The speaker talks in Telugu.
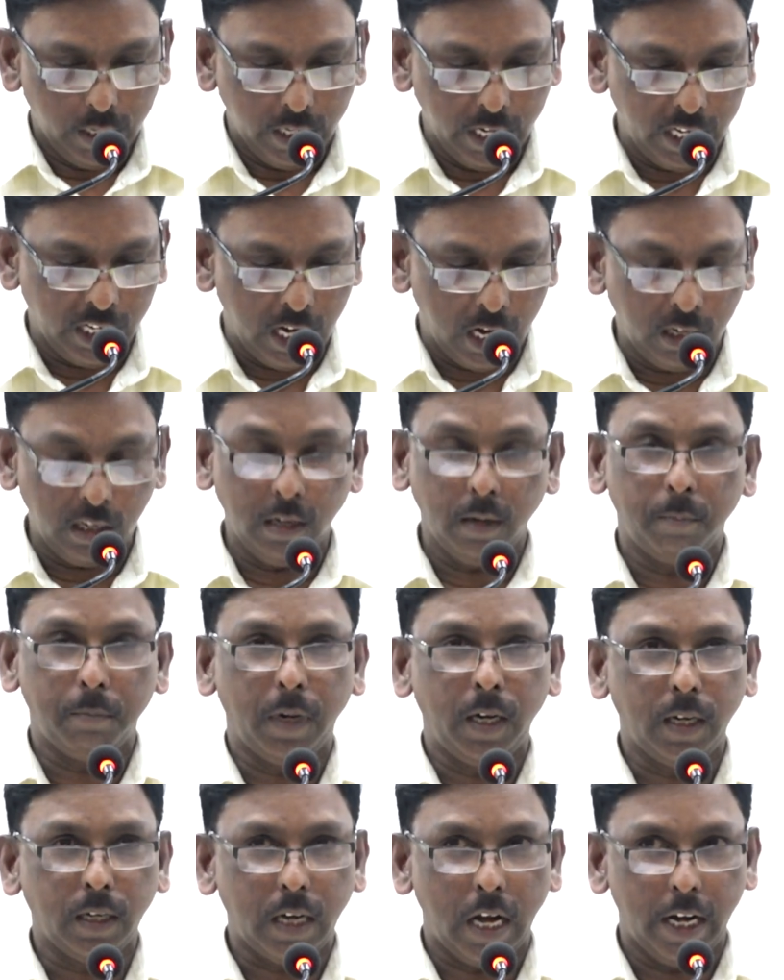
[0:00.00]

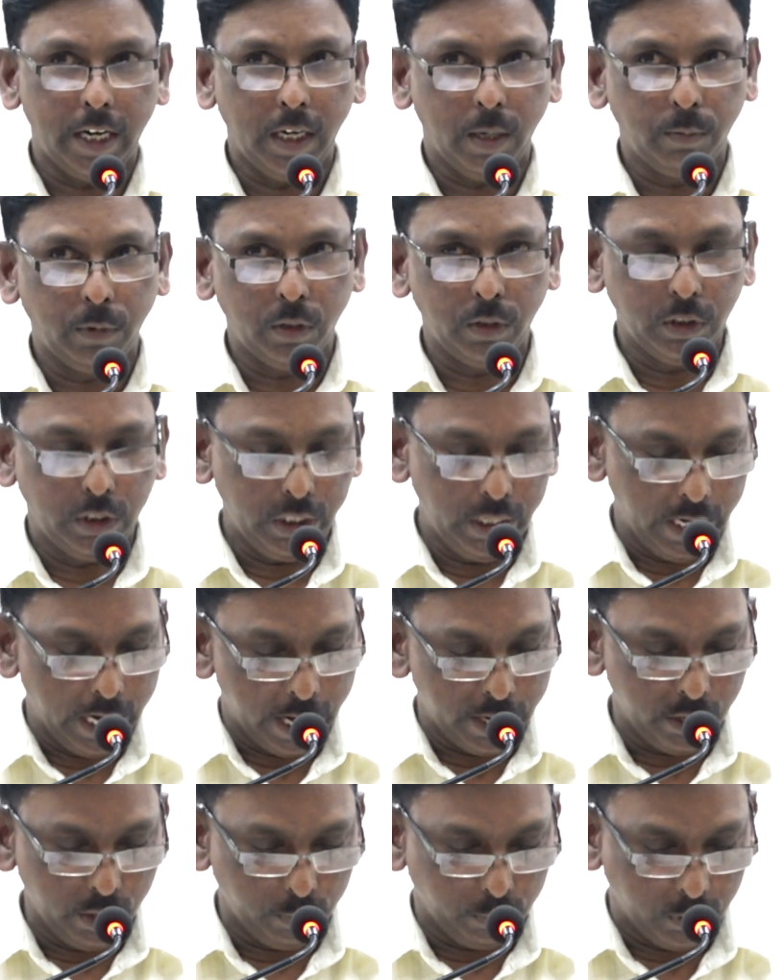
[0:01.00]
నిర్గమ కాండం నుంచి
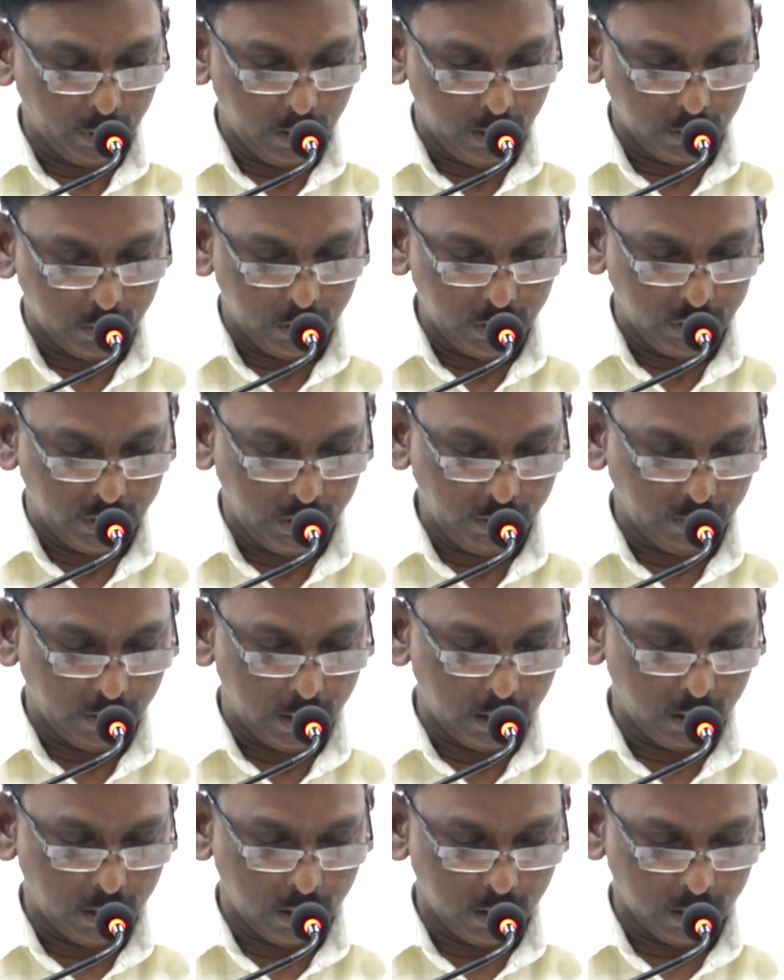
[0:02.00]
ఐగుప్తుల గురించి
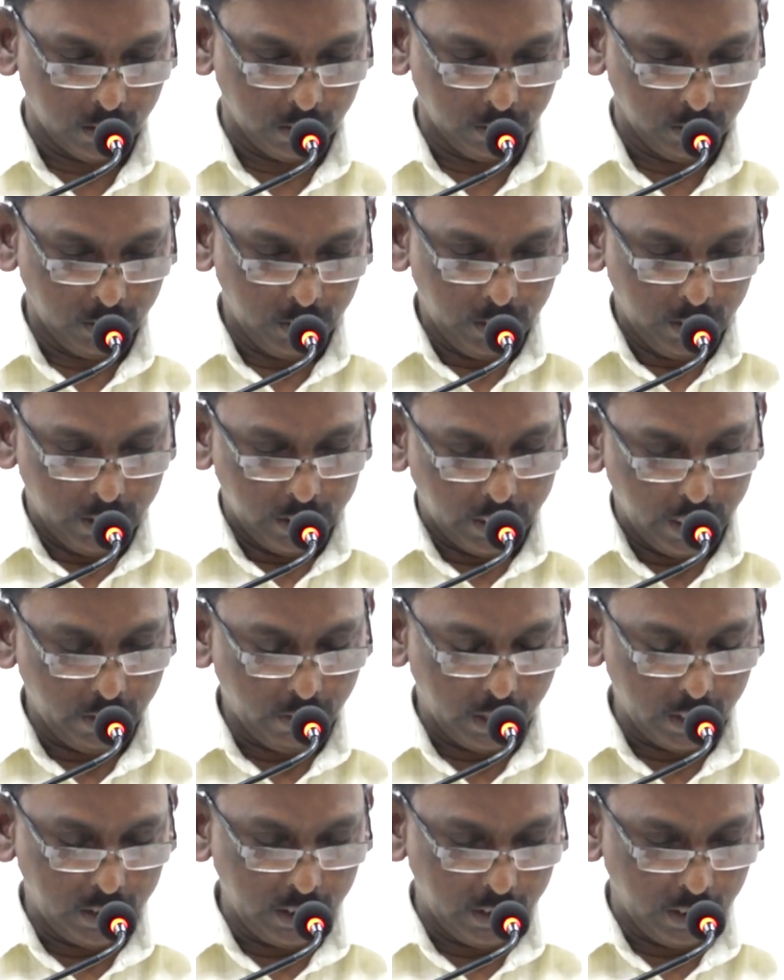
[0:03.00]

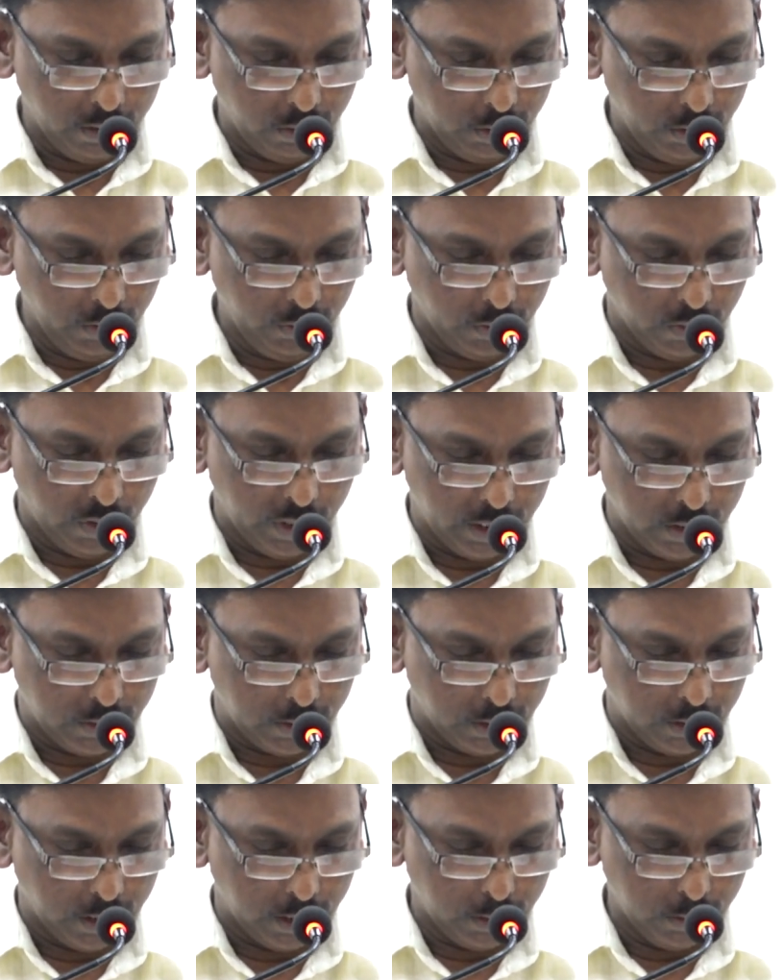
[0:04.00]
దేవాతి దేవుడు
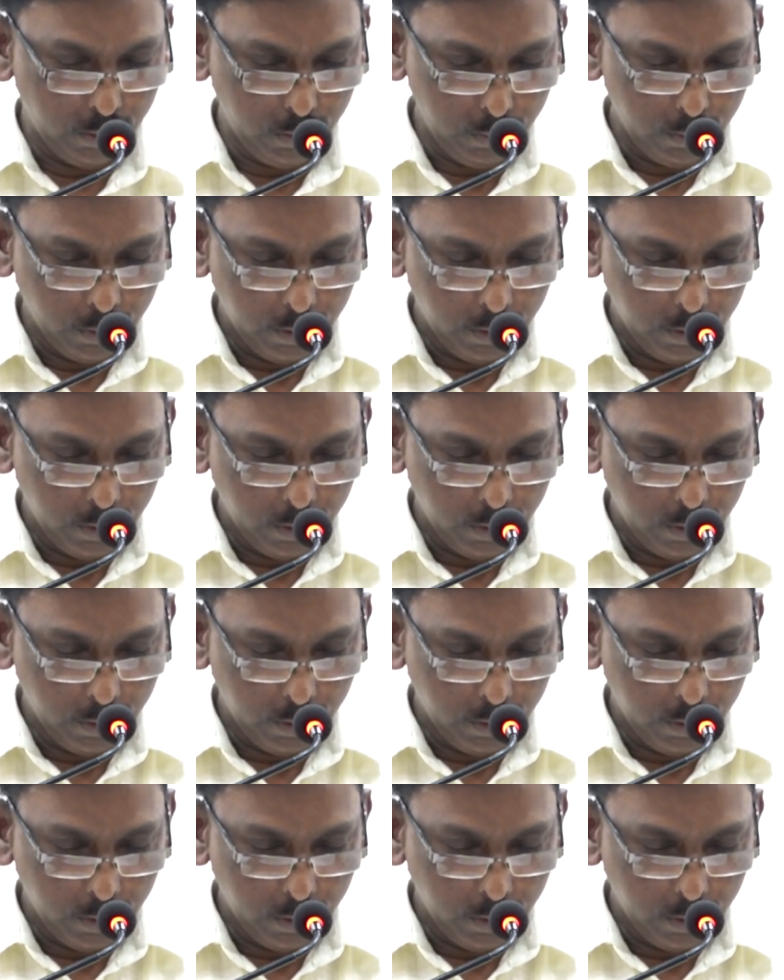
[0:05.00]
వివరిస్తున్నాడు